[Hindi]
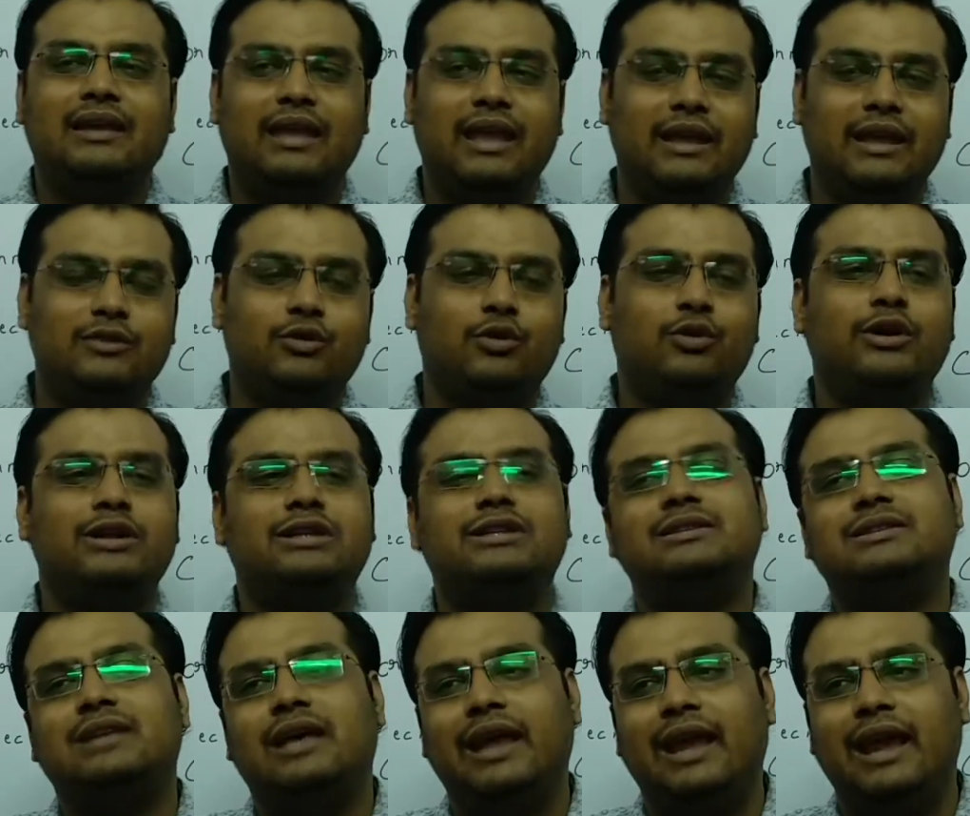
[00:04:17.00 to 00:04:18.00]
एक दो
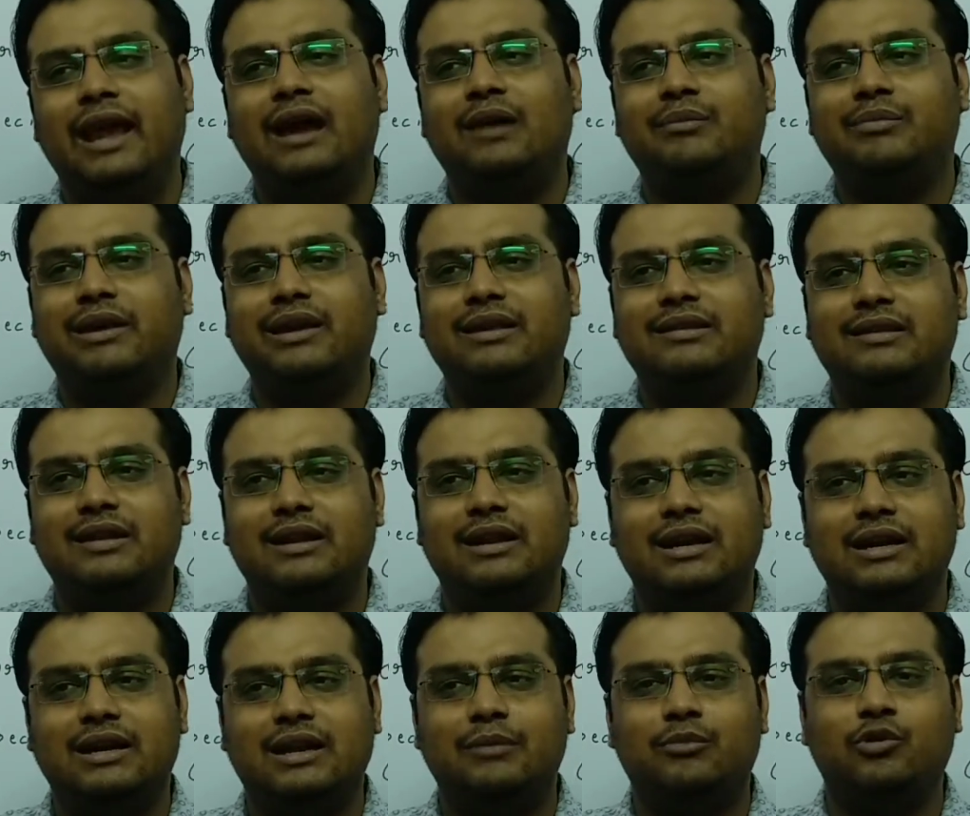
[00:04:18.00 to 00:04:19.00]
क्वेश्चन हैं आपके इस
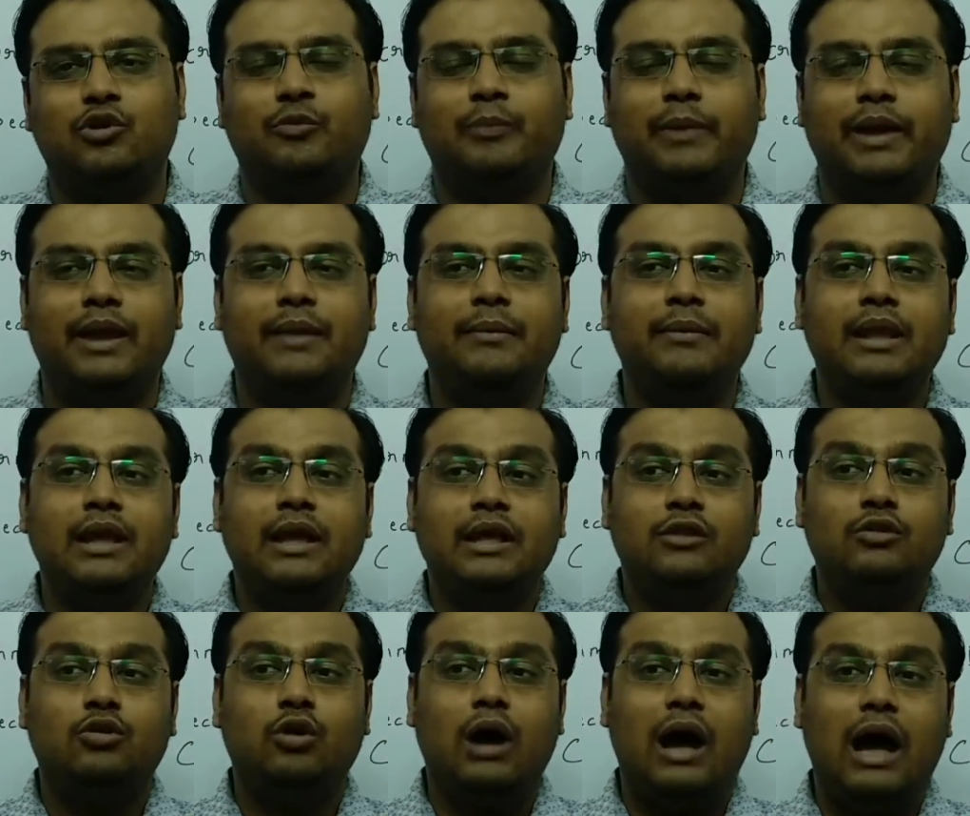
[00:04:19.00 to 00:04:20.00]
तरह के बुक में
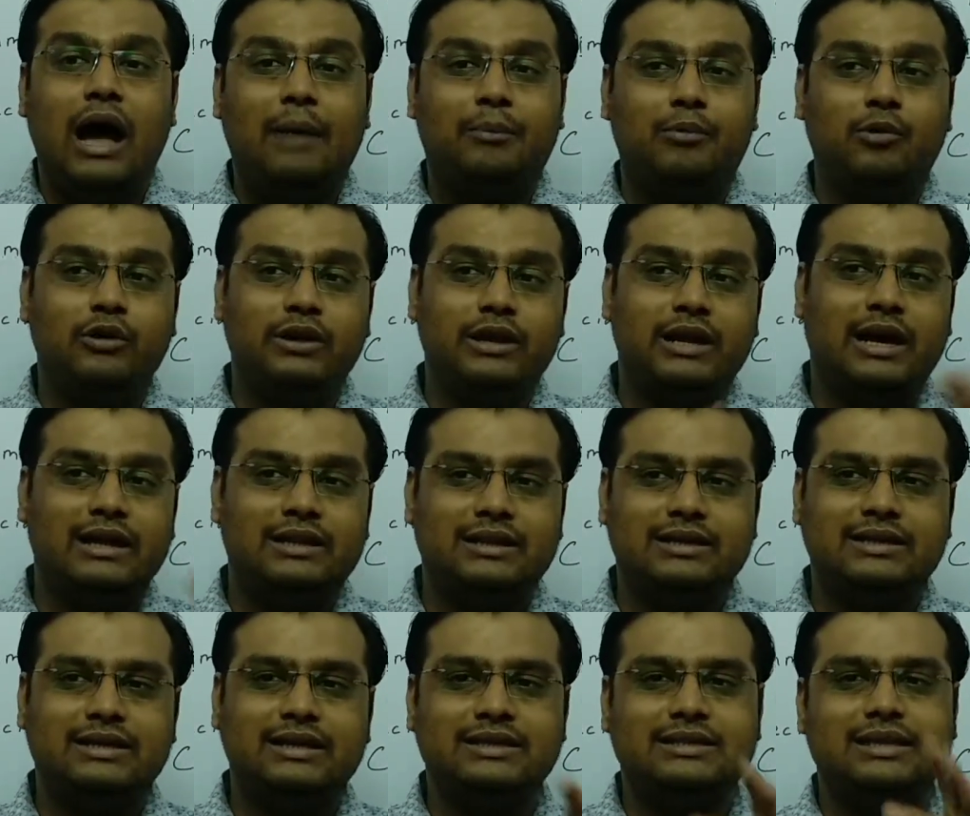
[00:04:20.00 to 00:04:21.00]
तो आप लोग याद
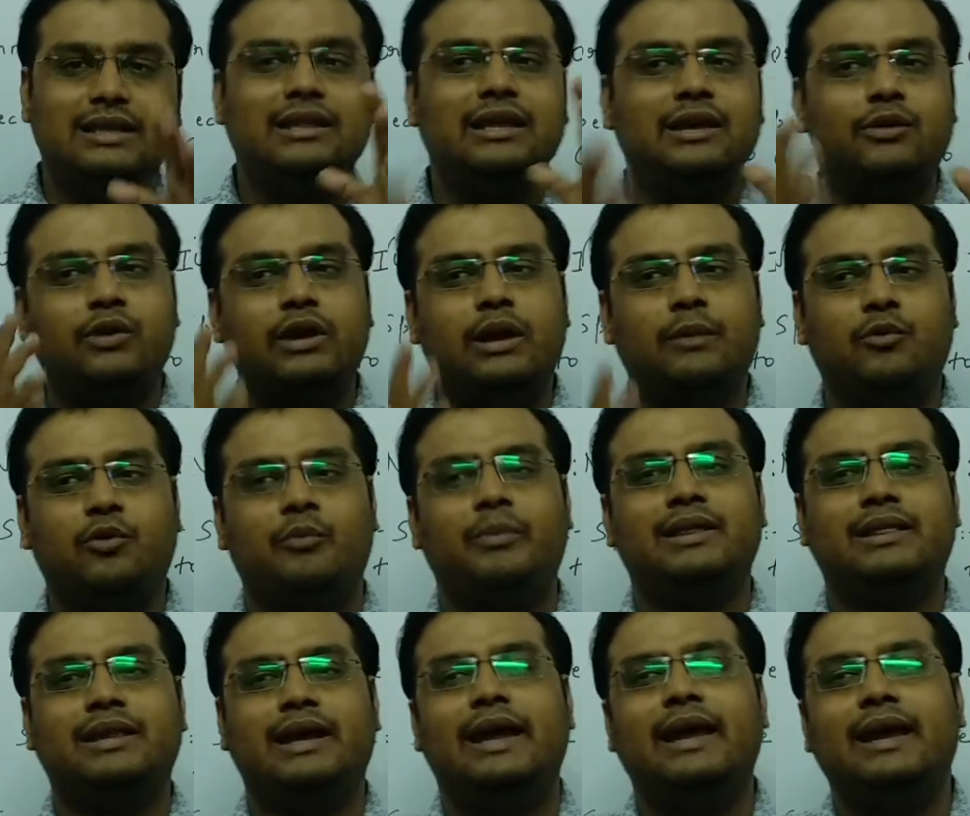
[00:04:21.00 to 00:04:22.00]
रखिए जल्दी कोई आपको
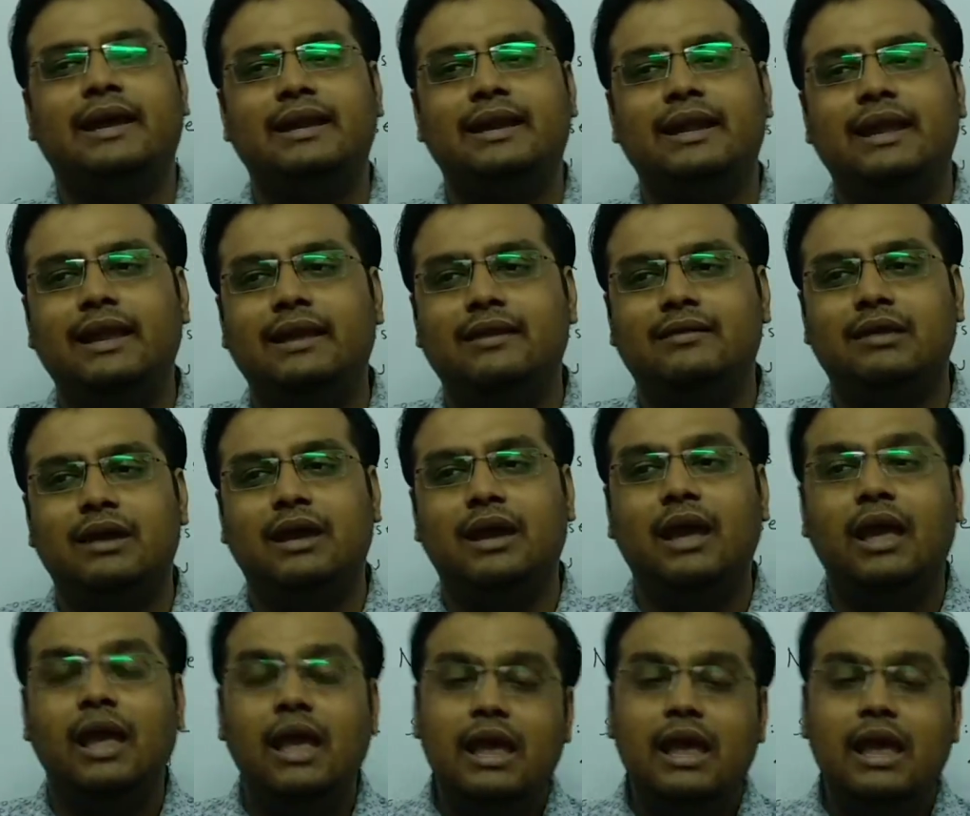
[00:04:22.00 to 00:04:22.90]
बताएगा नहीं इसे